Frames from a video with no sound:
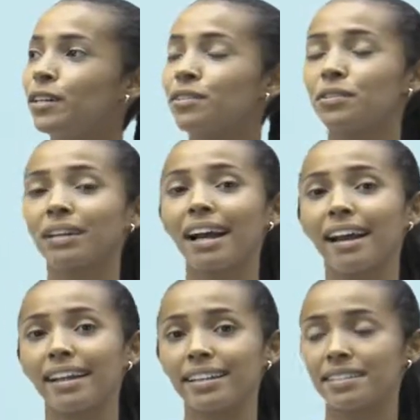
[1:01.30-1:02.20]
So
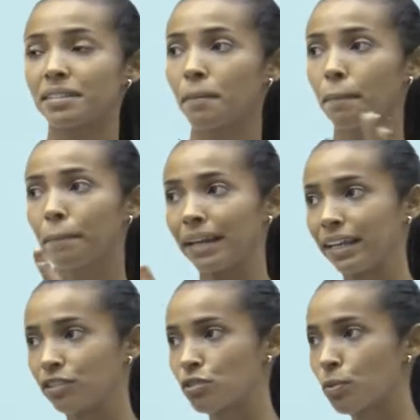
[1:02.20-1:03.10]
guys,
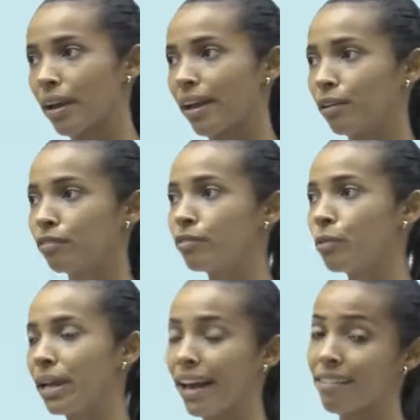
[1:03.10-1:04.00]
page 12,
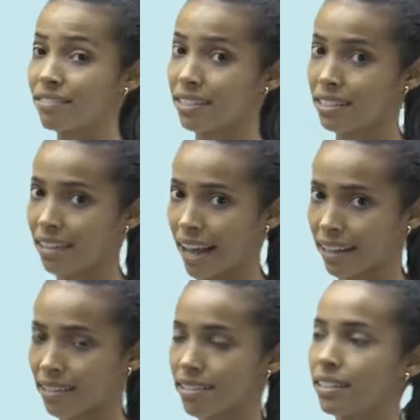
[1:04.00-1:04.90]
we have this
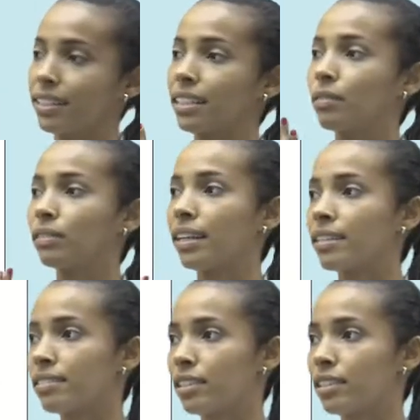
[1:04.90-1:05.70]
text. Então tem esse